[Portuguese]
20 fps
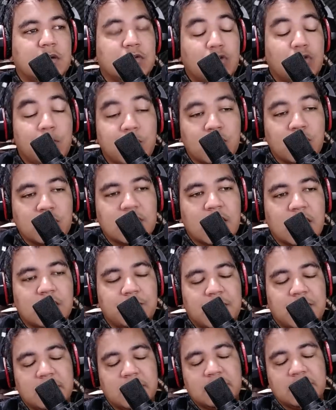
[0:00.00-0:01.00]
Tome cuidado
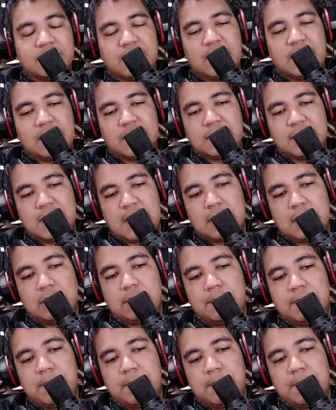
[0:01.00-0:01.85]
para não ser enganado.